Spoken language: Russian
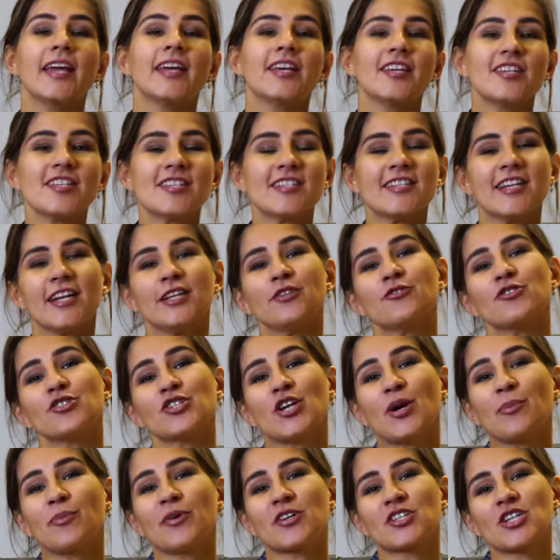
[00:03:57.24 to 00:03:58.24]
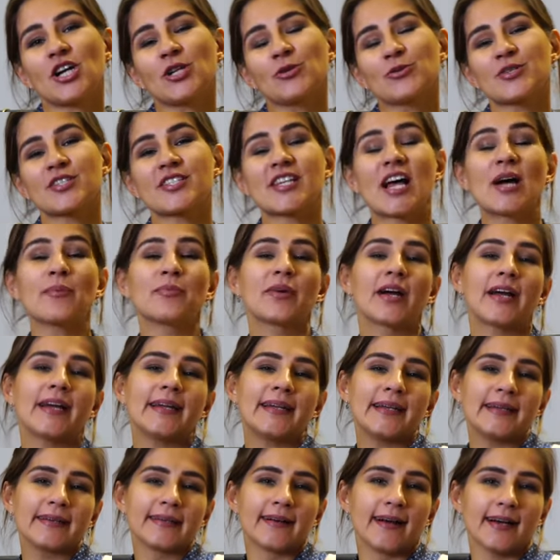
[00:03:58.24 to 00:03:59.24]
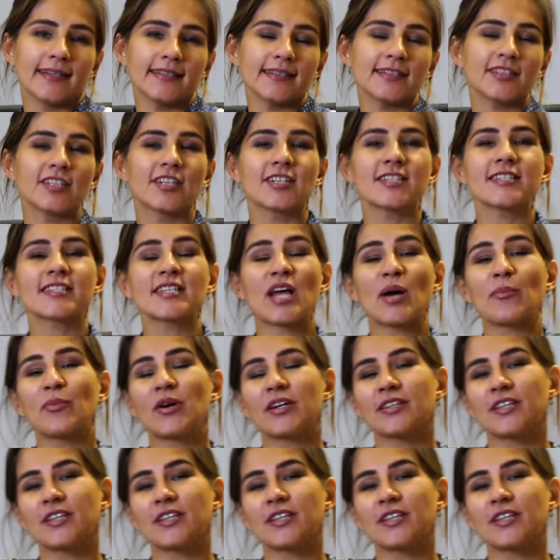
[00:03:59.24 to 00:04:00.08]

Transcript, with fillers: И следующая, пожалуй, самая элегантная, самая